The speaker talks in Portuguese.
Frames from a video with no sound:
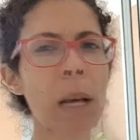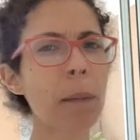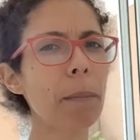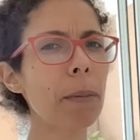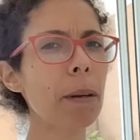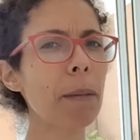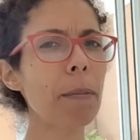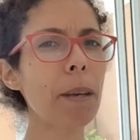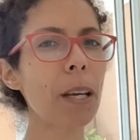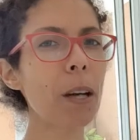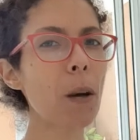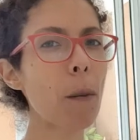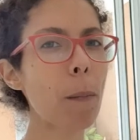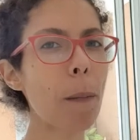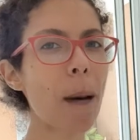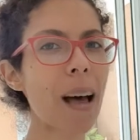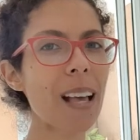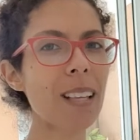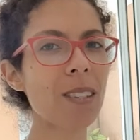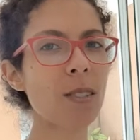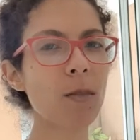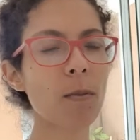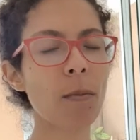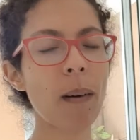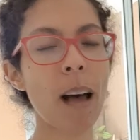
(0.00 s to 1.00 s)
Primeiro eu
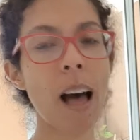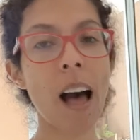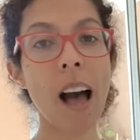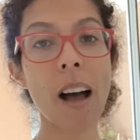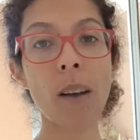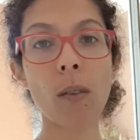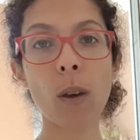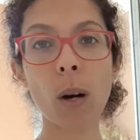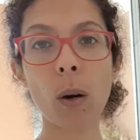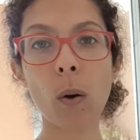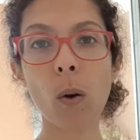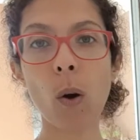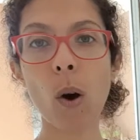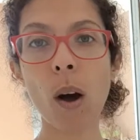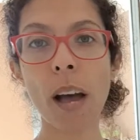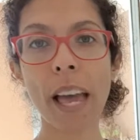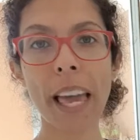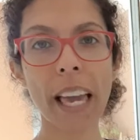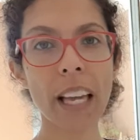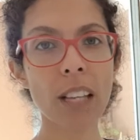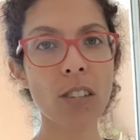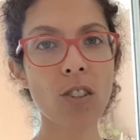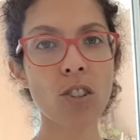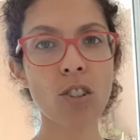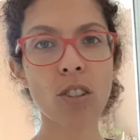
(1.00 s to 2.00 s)
passo uma água
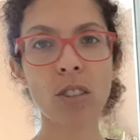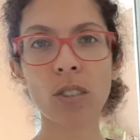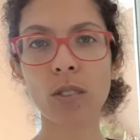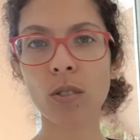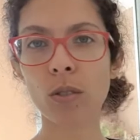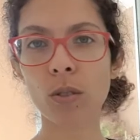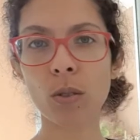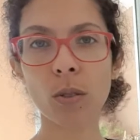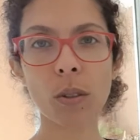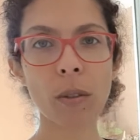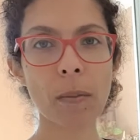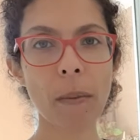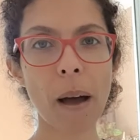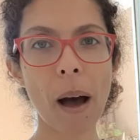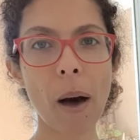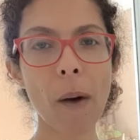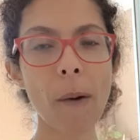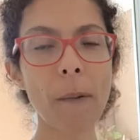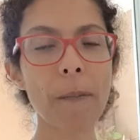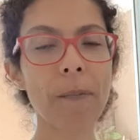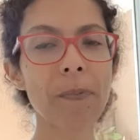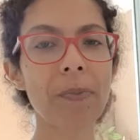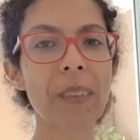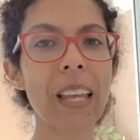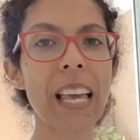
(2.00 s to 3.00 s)
corrente, normal.